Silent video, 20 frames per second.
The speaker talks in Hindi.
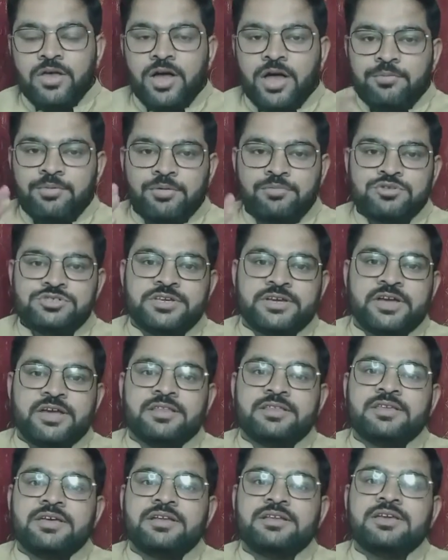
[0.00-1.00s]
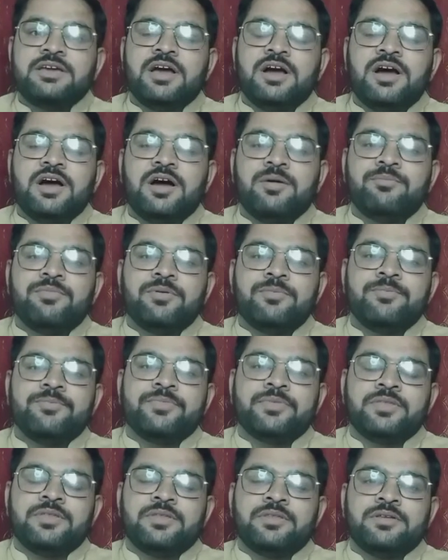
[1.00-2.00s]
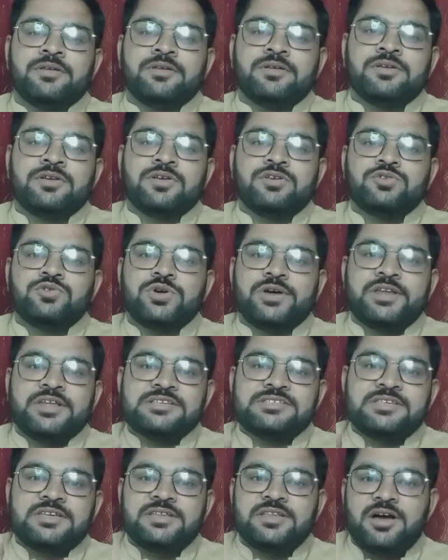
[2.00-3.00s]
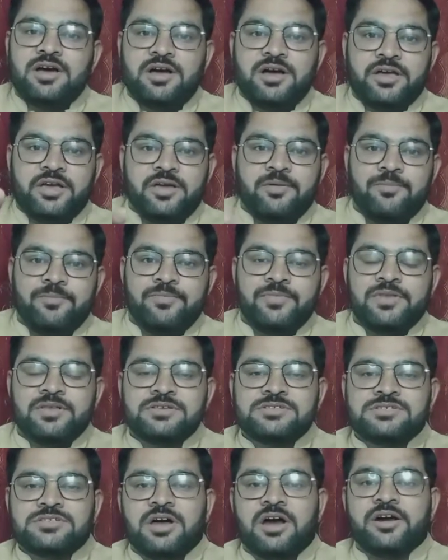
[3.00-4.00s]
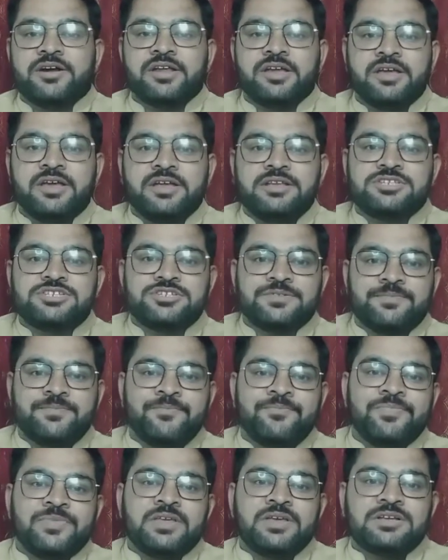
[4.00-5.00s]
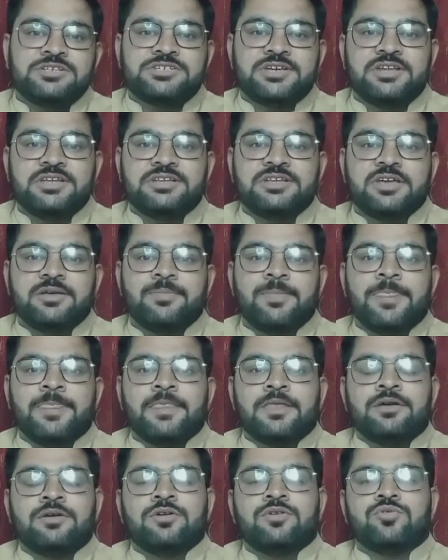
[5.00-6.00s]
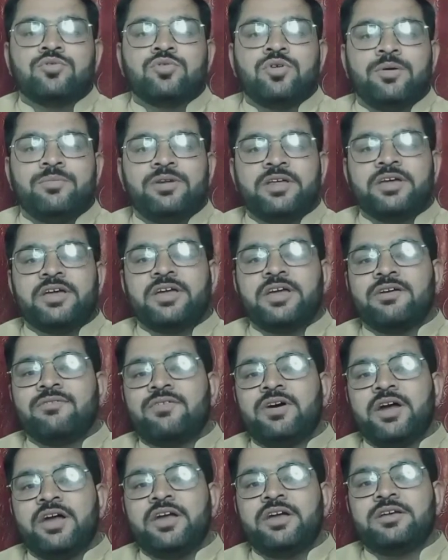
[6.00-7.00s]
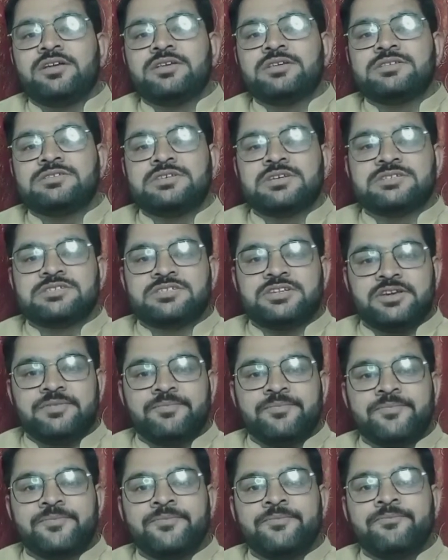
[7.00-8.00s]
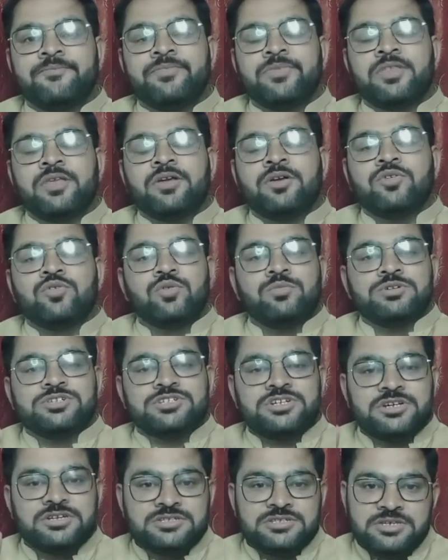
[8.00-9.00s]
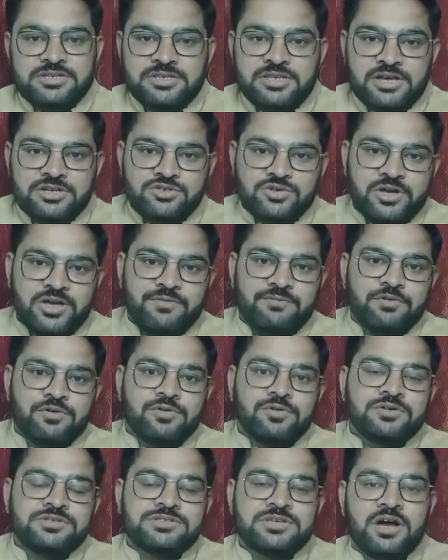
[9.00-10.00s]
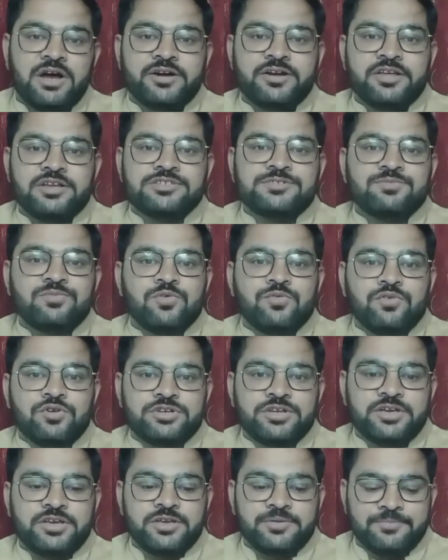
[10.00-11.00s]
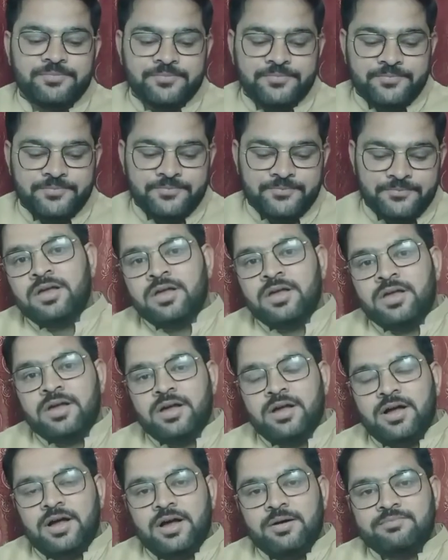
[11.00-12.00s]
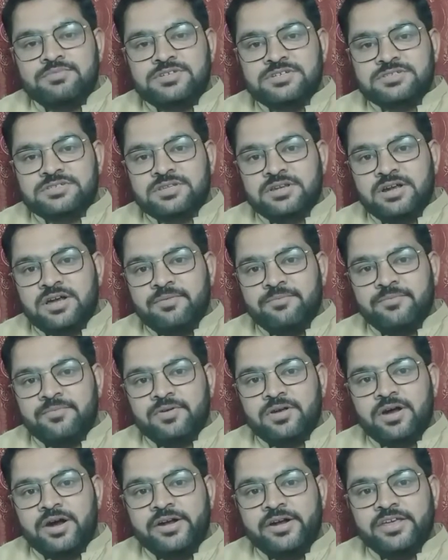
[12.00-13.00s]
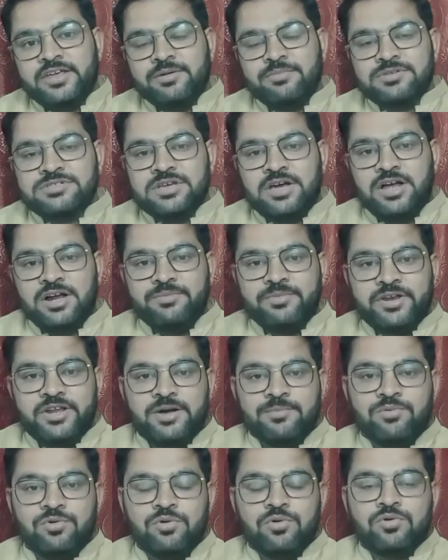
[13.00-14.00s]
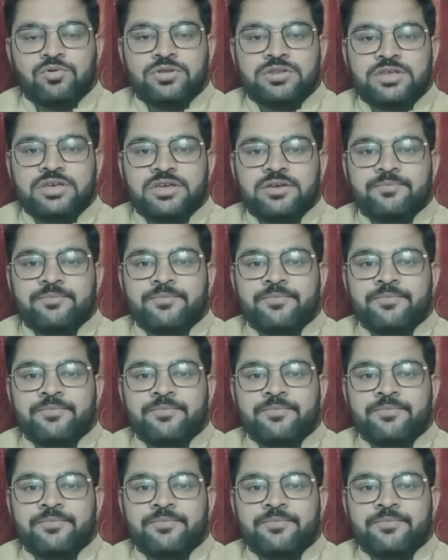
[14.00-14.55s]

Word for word: अब हम उसे कहते हैं जी आप जो है ना सीधा आगे 60 इंच चली जाए तो हम लिखेंगे वाई सिक्सटी तो मशीन सीधा जो है वो 60 इंच मूव हो जाएगी अब जिस तरह गाड़ी की मिसाल मैंने आप लोगों को दी